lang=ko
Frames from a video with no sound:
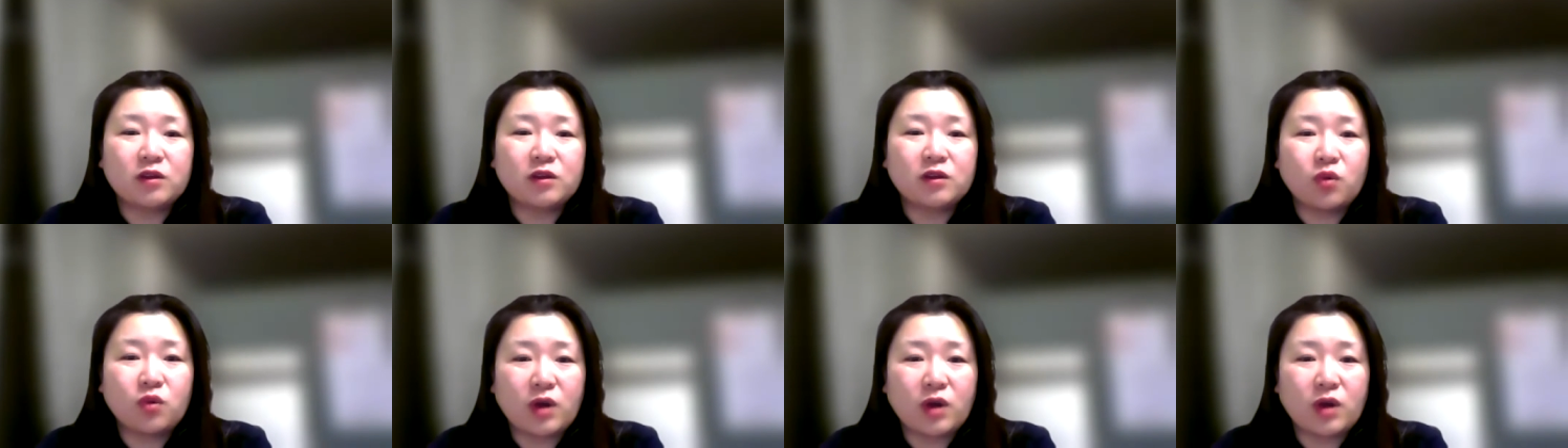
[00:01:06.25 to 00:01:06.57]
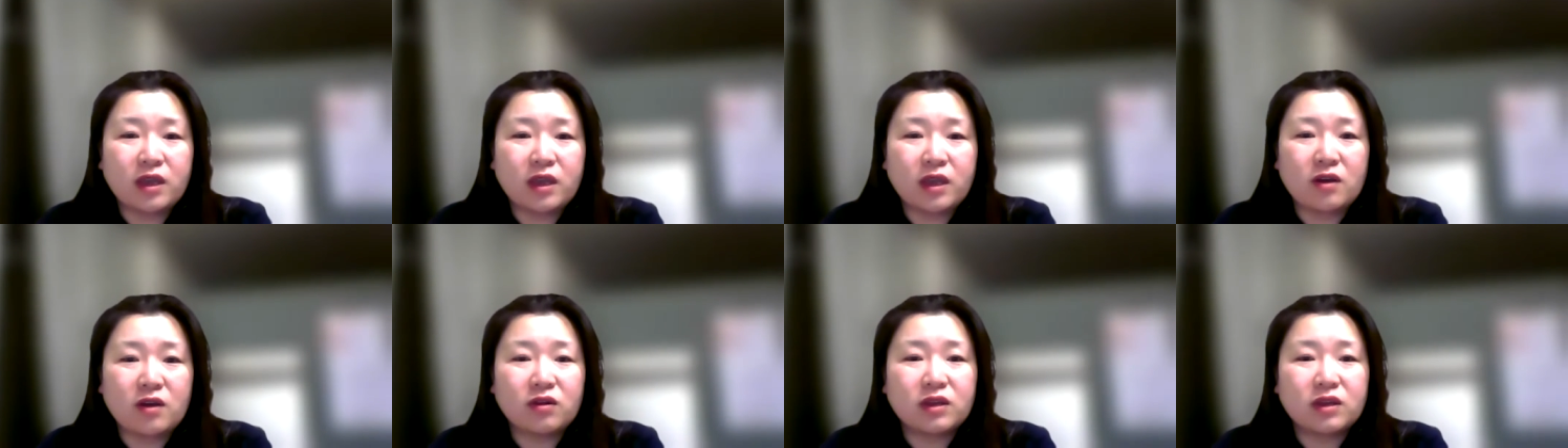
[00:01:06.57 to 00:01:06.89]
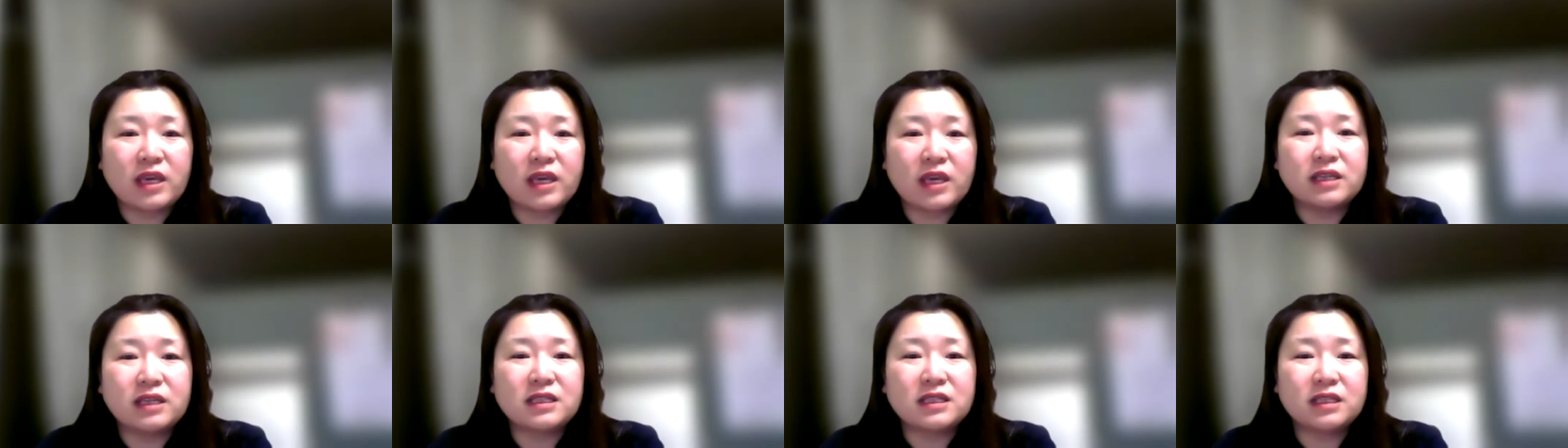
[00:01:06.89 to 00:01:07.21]
통하여
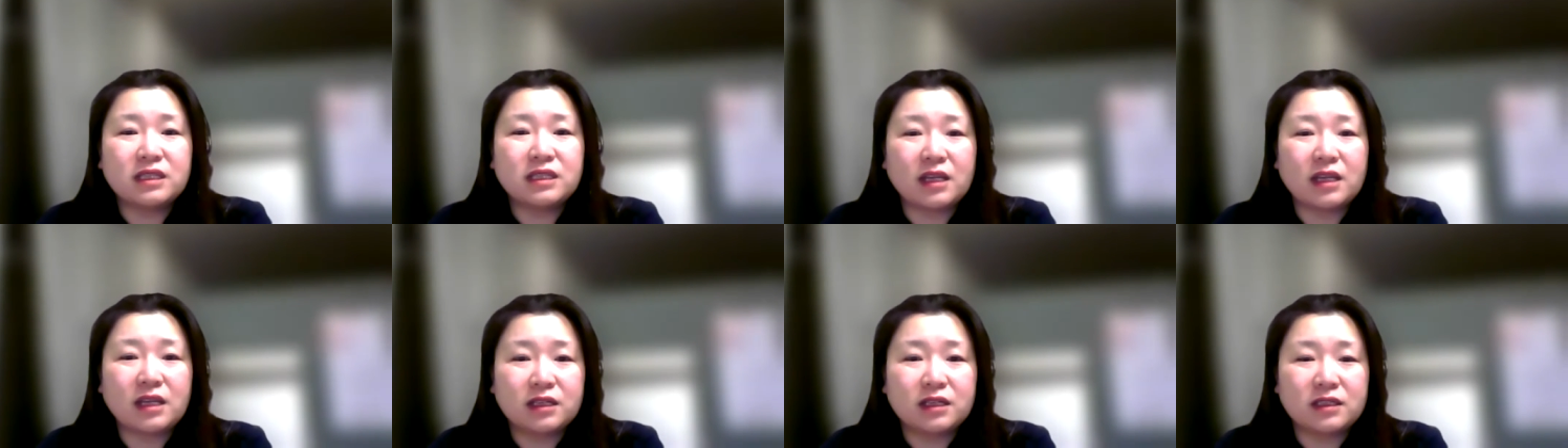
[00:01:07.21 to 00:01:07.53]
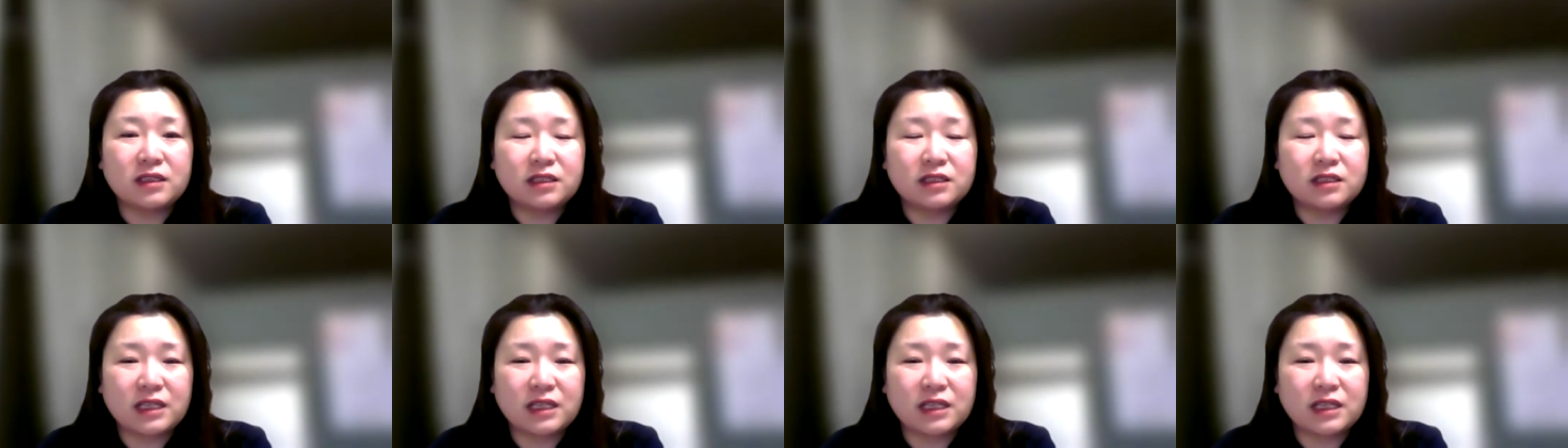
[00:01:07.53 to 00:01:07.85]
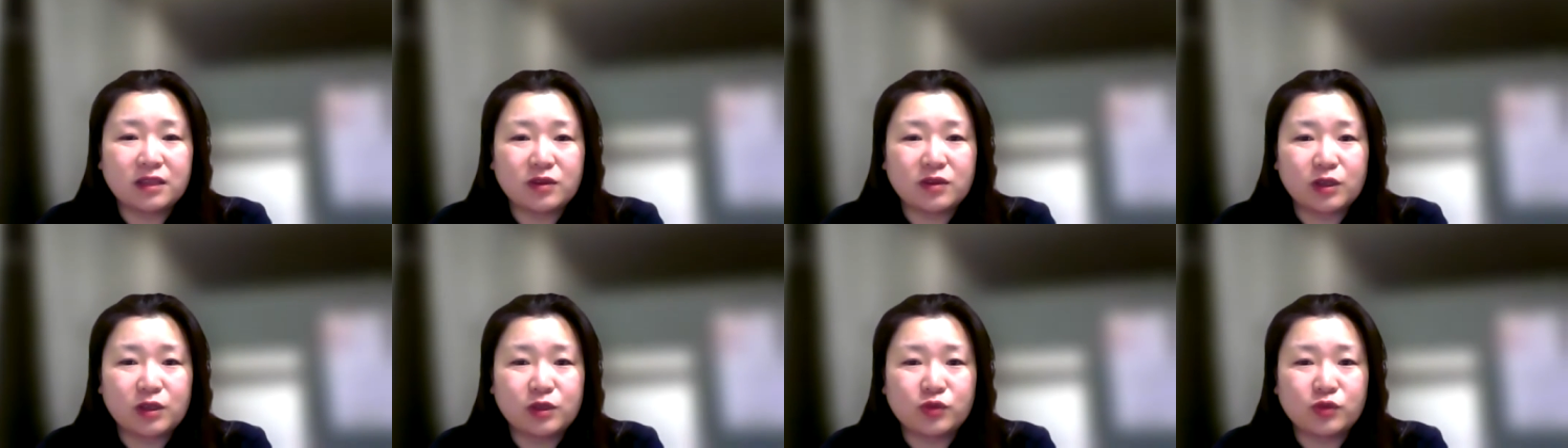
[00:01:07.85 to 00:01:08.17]
갱신하는 시간
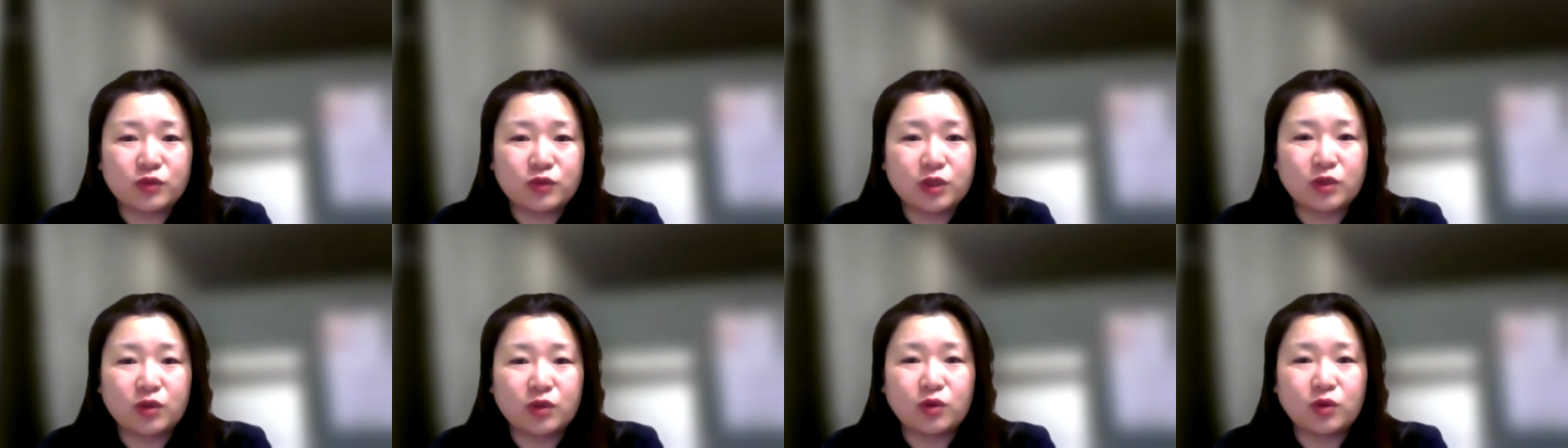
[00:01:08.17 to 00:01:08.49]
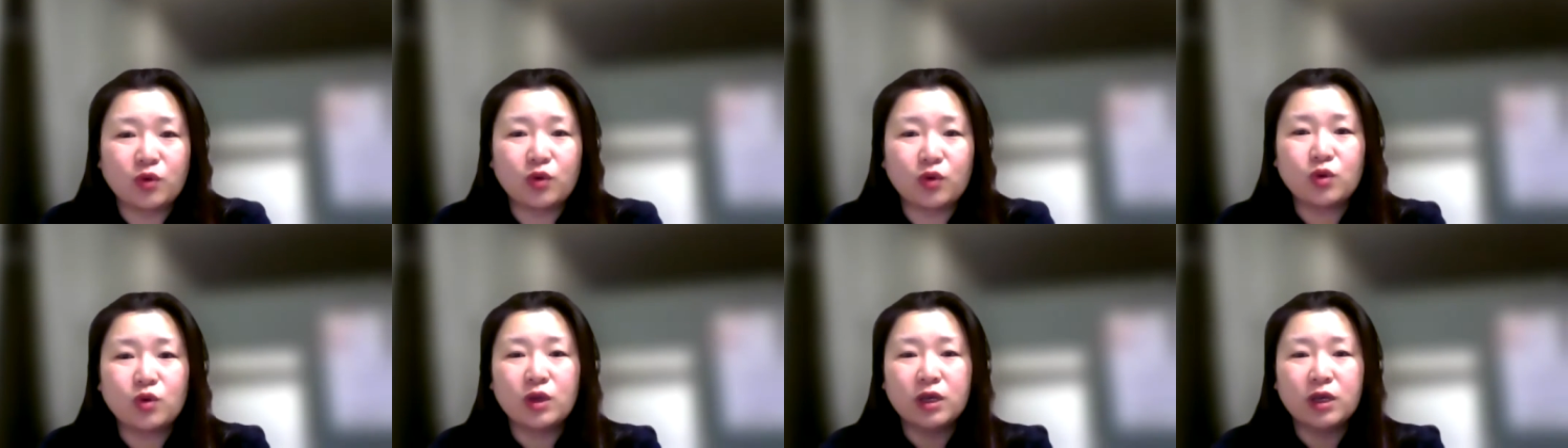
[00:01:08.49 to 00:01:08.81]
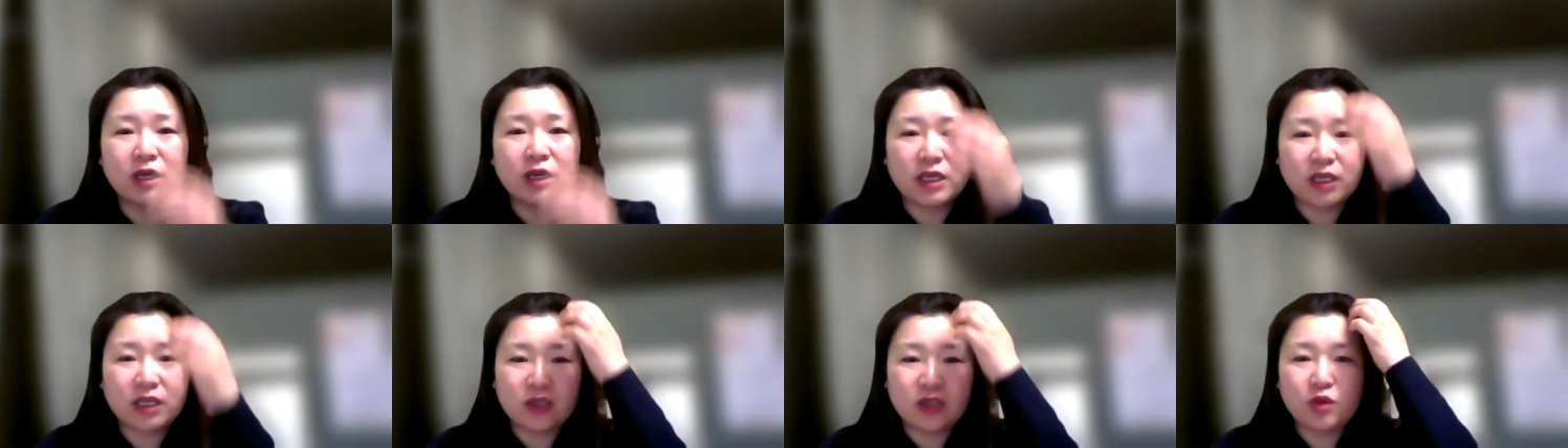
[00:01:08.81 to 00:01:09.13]
될 수 있도록
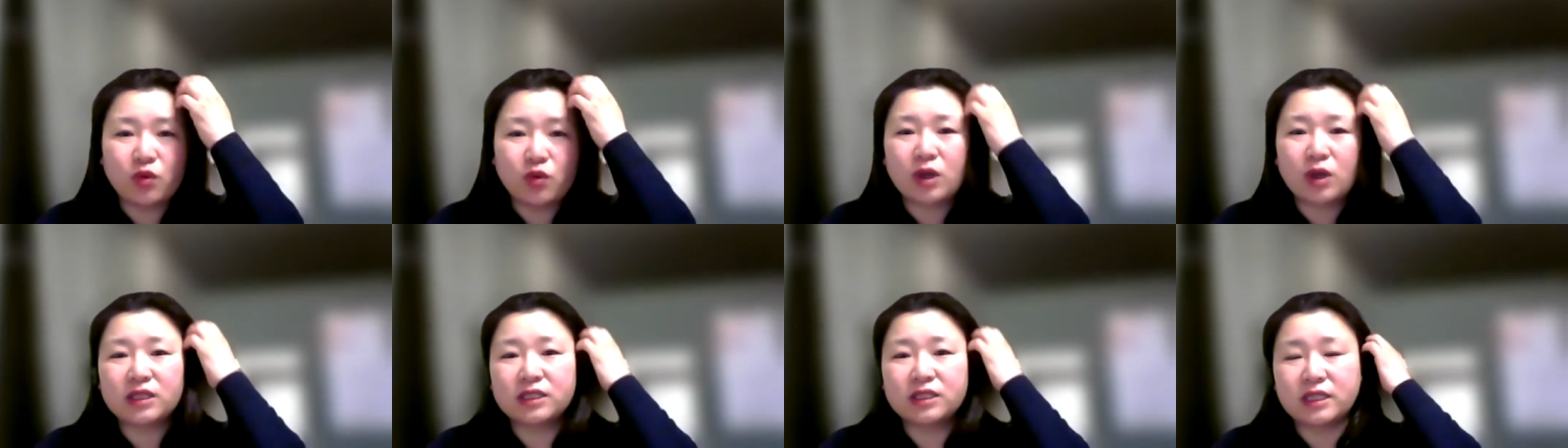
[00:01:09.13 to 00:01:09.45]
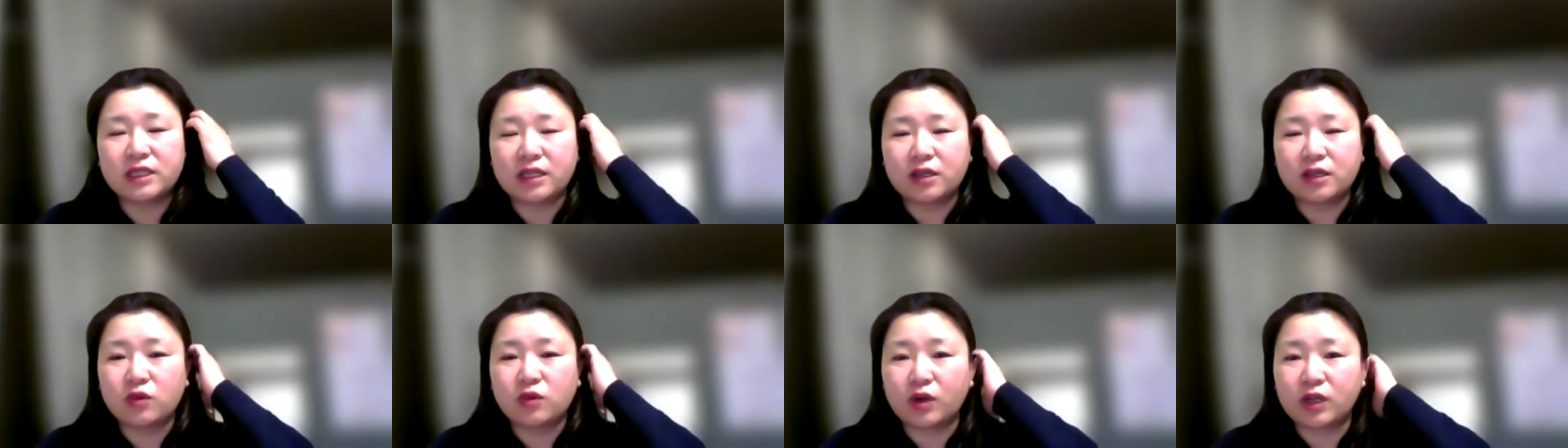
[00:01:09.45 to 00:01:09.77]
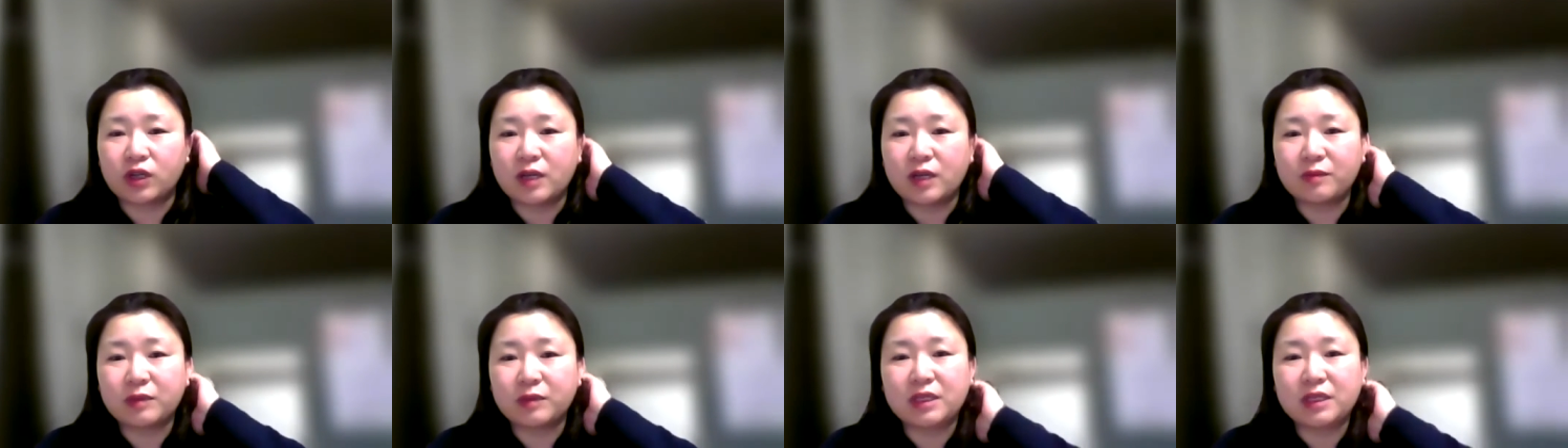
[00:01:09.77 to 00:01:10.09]
인도하시기를
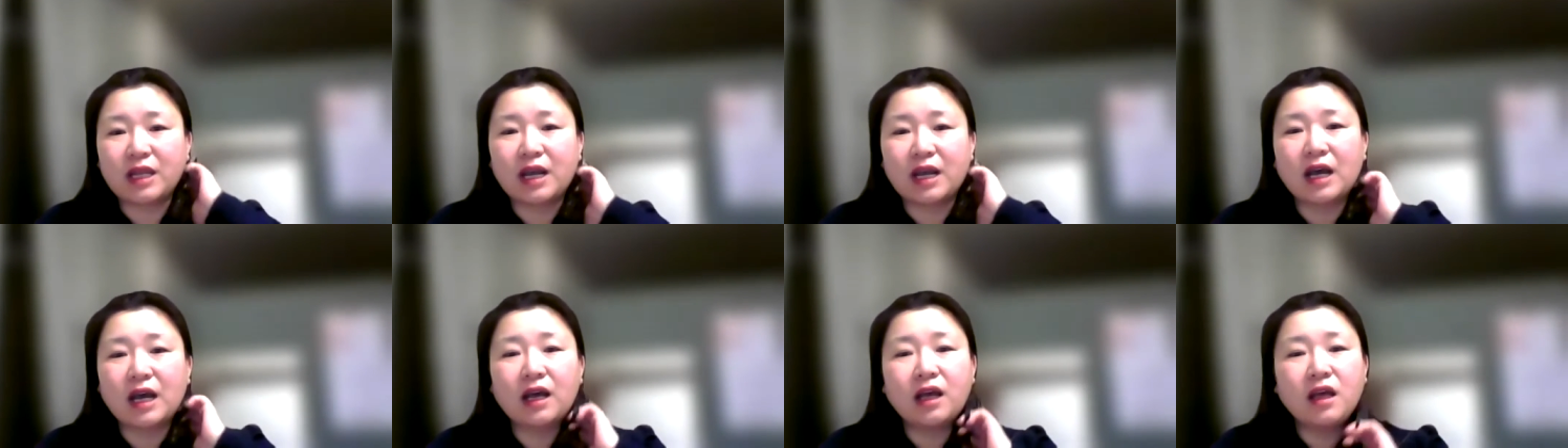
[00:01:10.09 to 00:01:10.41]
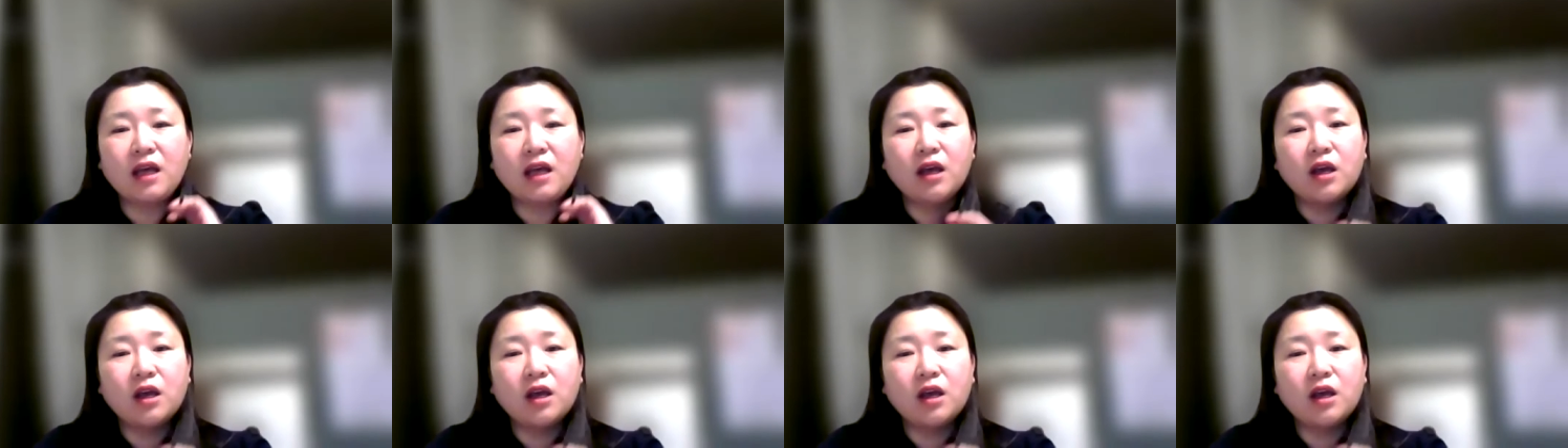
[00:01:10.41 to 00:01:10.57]
원합니다.